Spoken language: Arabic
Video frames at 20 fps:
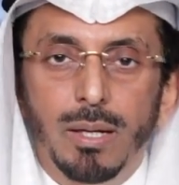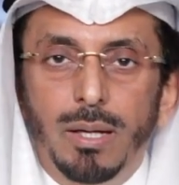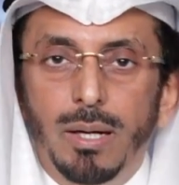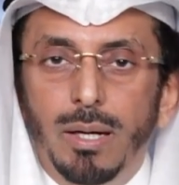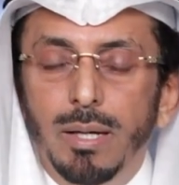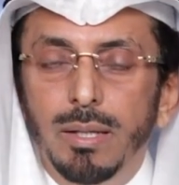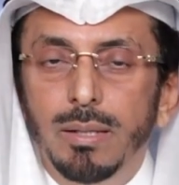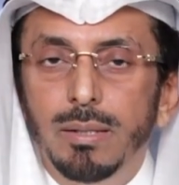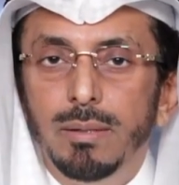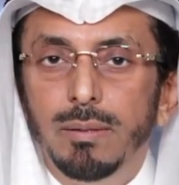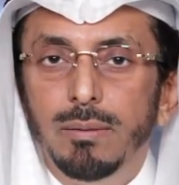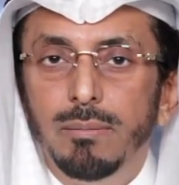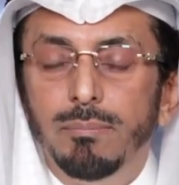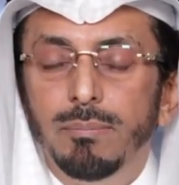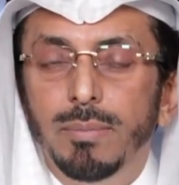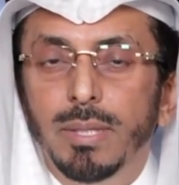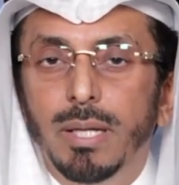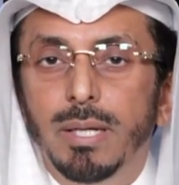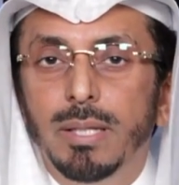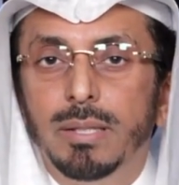عن
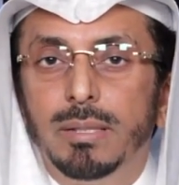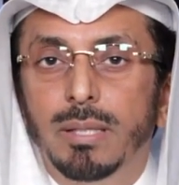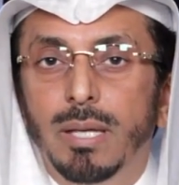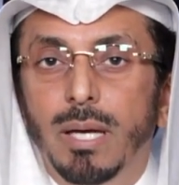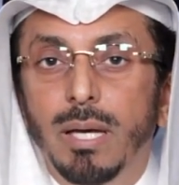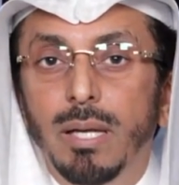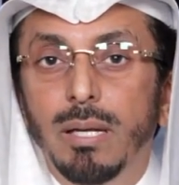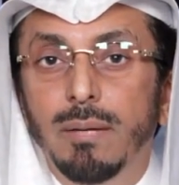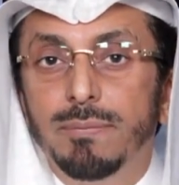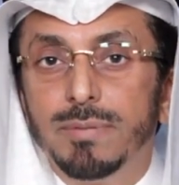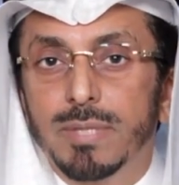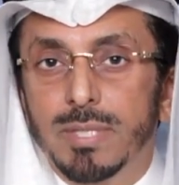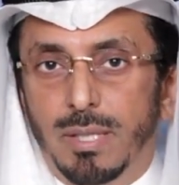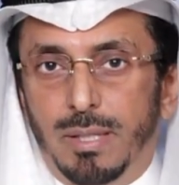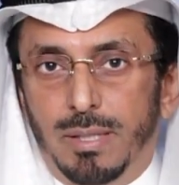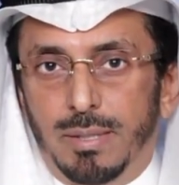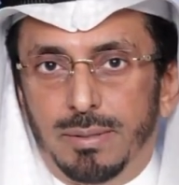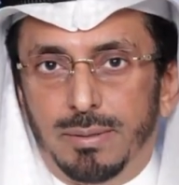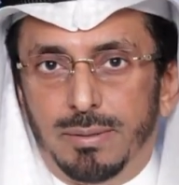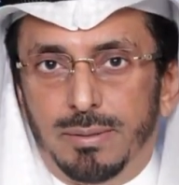مئة ألف
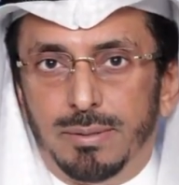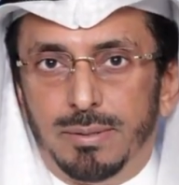صلاة